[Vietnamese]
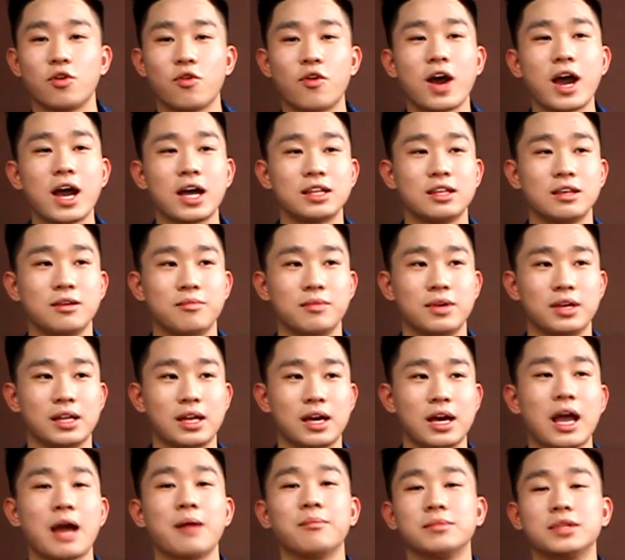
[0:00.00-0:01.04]
qua thì mình đã
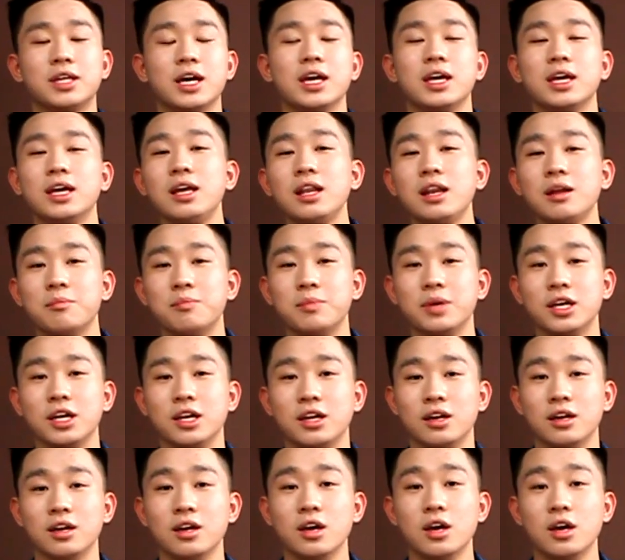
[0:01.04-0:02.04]
cảm thấy là mình